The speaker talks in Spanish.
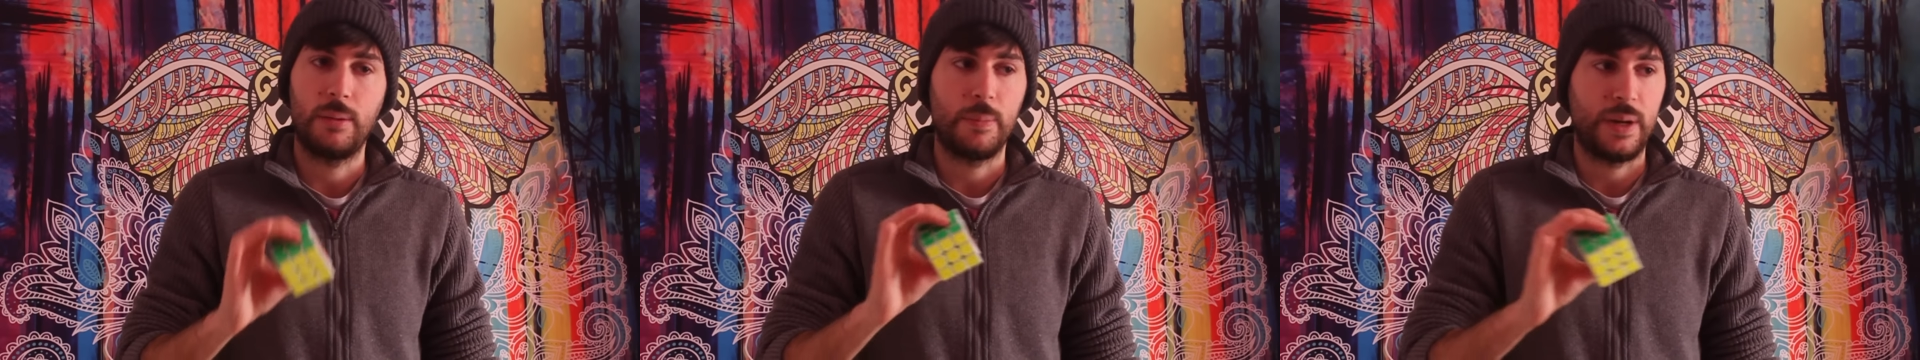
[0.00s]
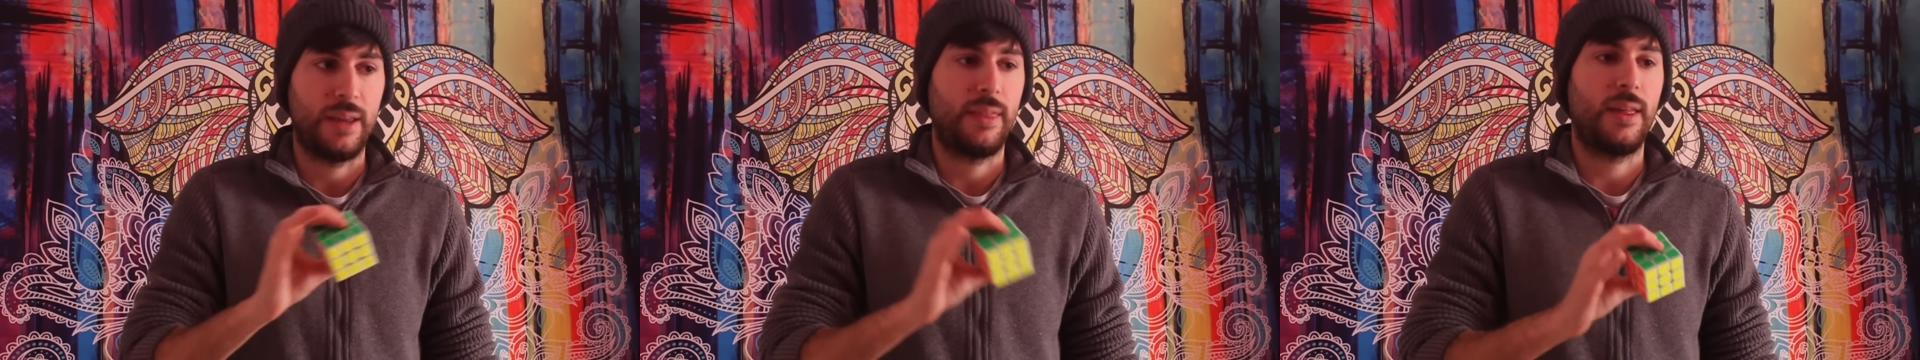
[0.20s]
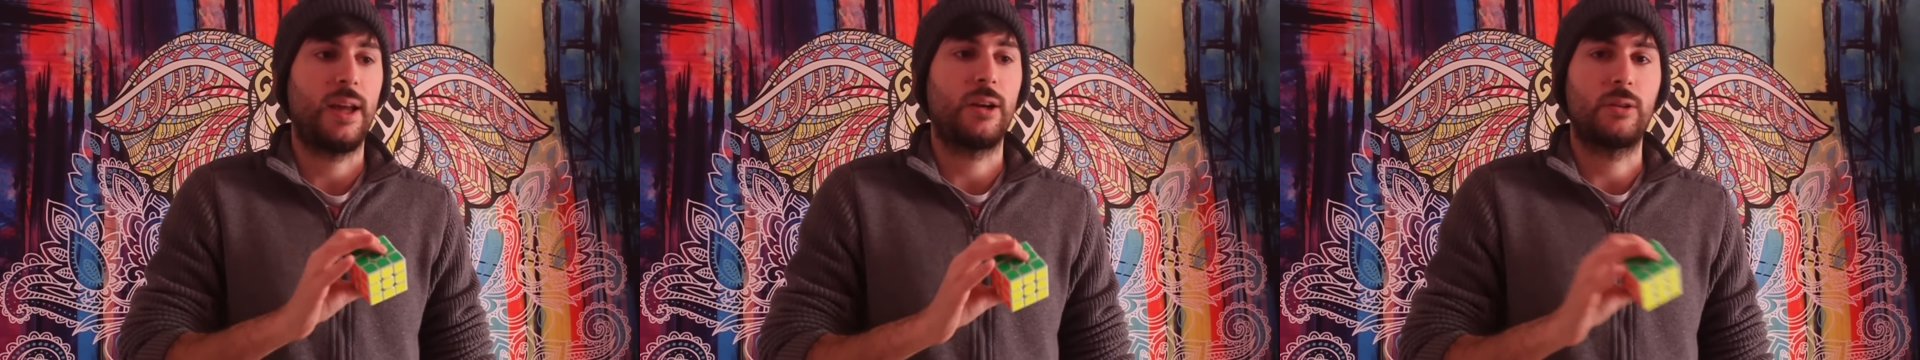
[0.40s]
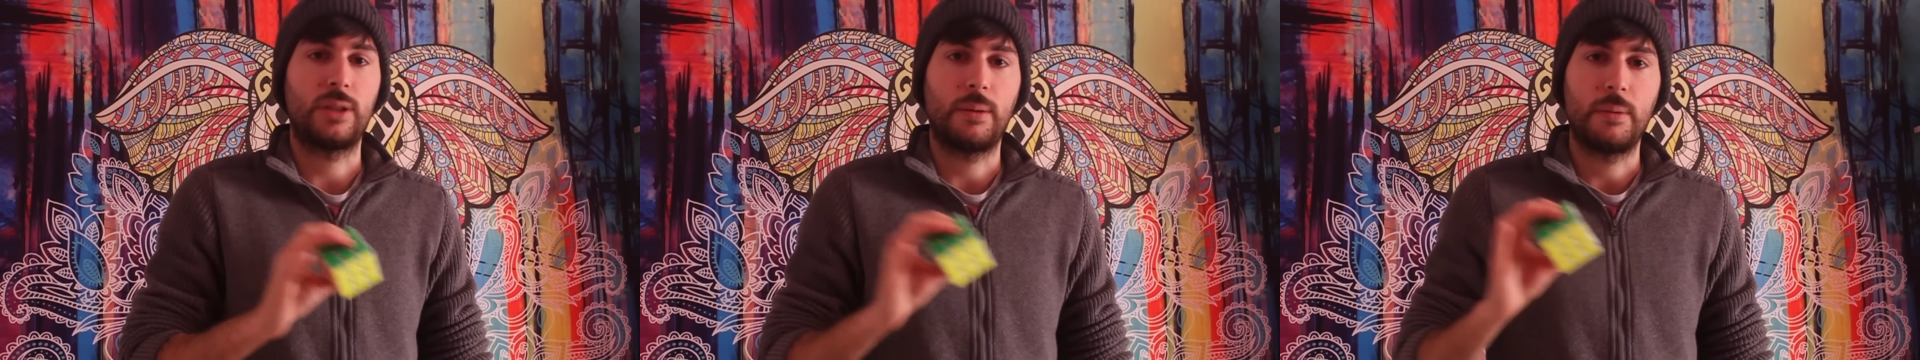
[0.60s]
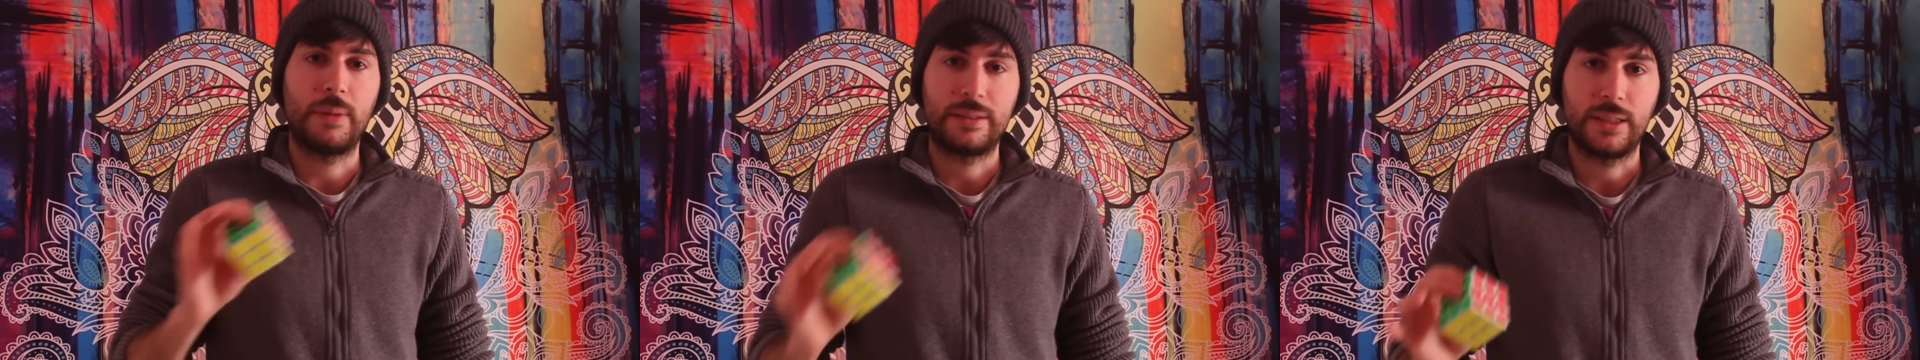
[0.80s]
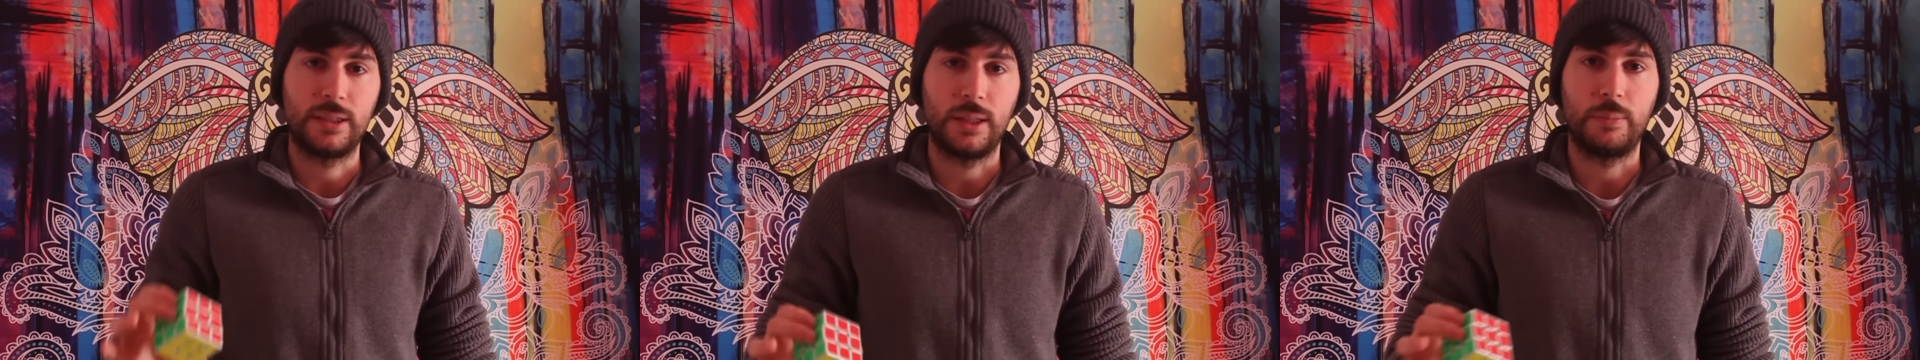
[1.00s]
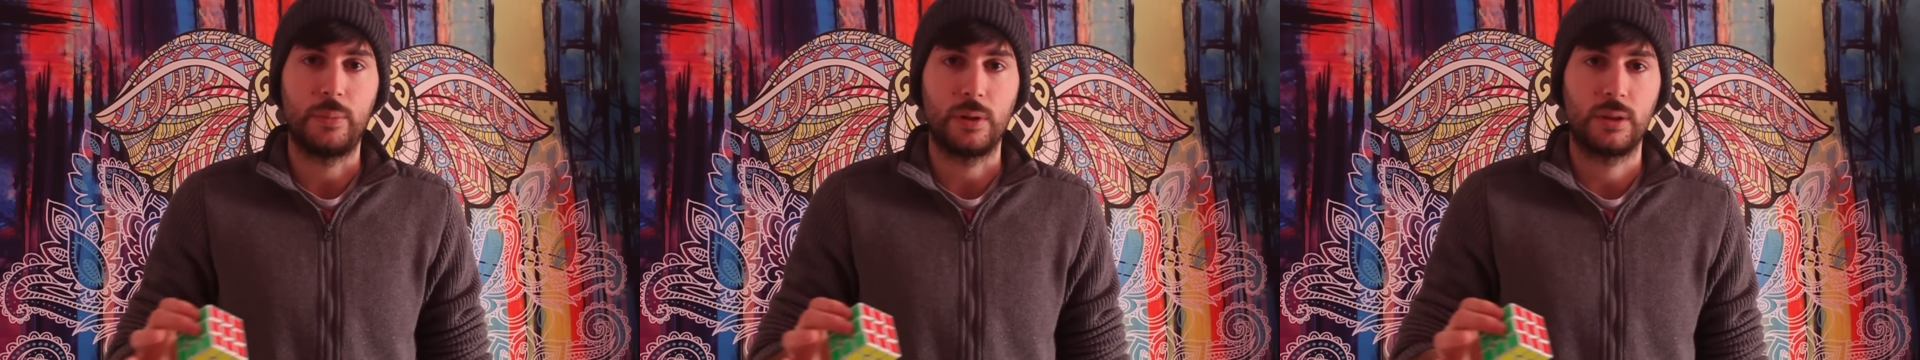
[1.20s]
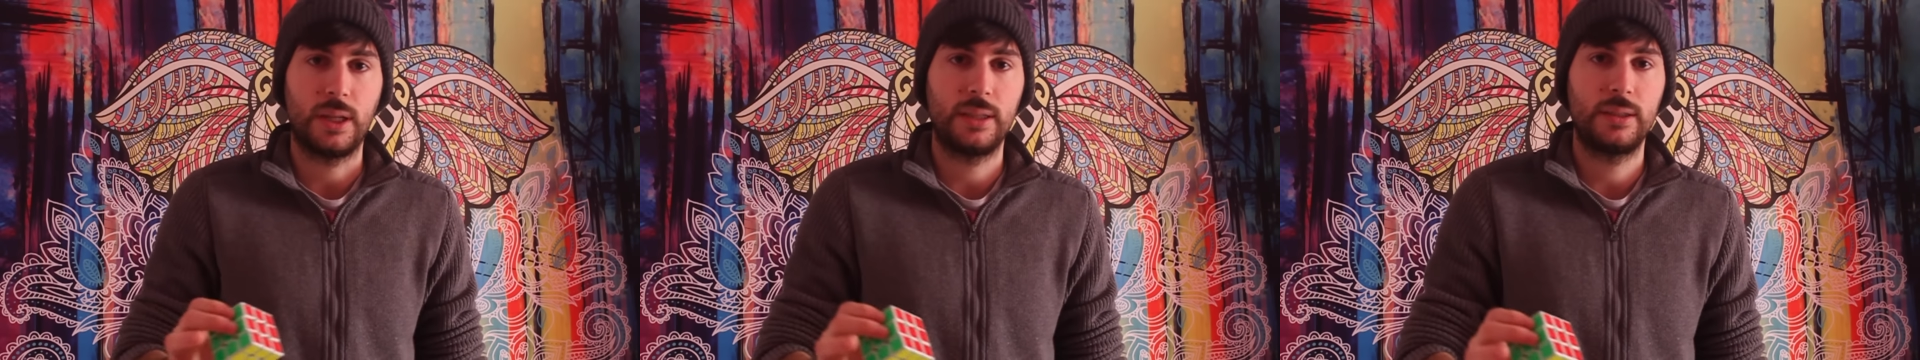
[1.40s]
Me parece algo también bastante
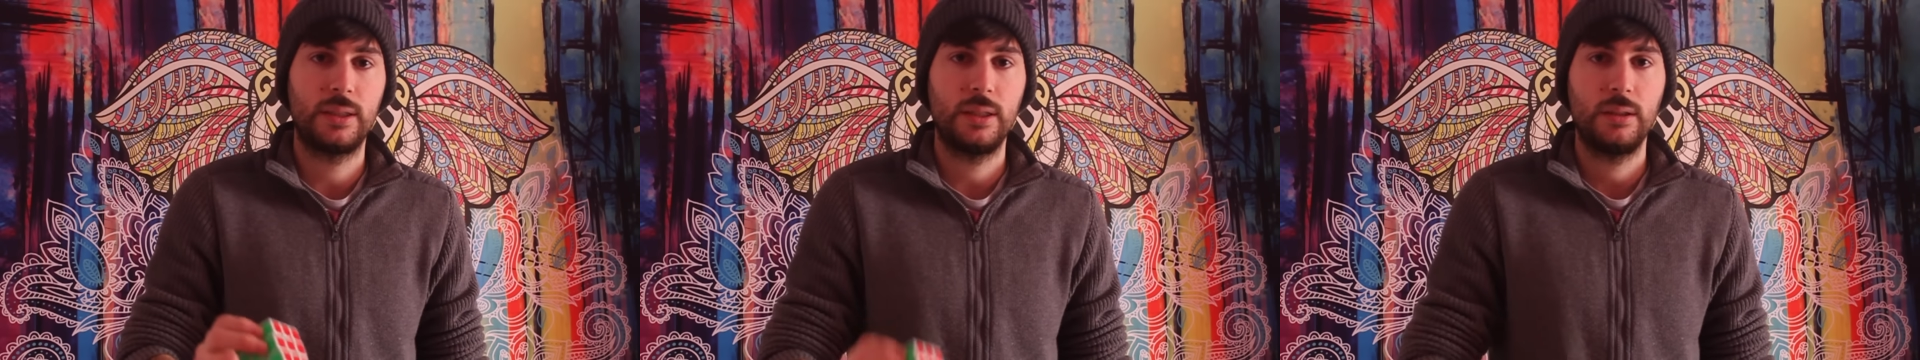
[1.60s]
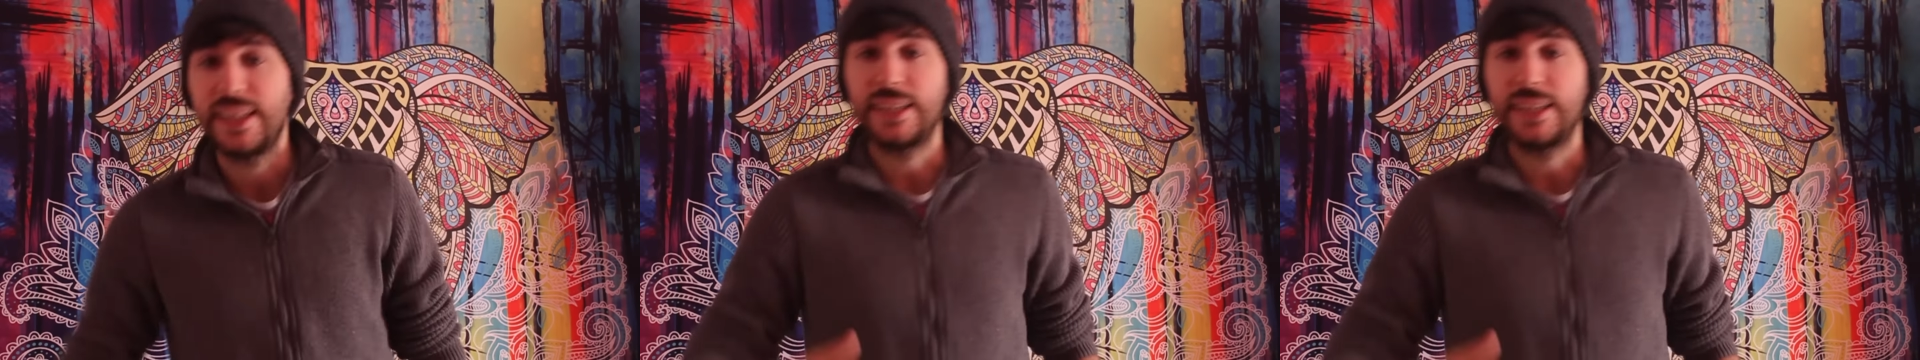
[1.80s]
importante.